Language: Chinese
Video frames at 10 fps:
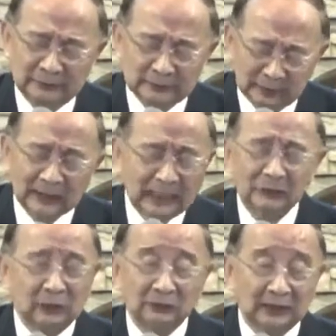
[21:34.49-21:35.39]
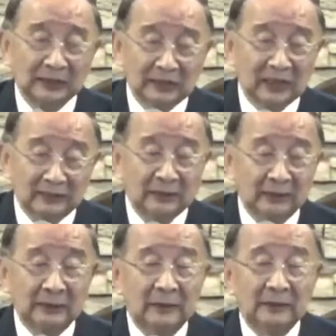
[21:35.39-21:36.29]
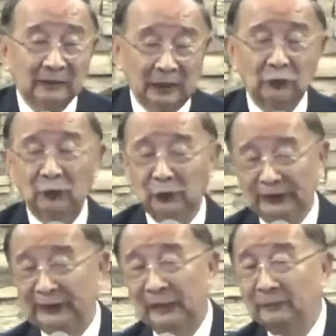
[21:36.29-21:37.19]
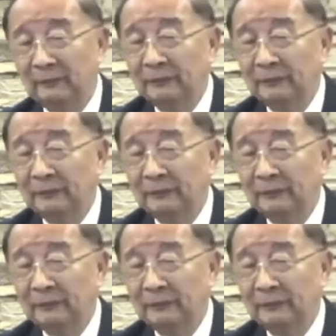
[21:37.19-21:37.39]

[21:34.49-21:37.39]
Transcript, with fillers: 很感动，他的见证，他说有一天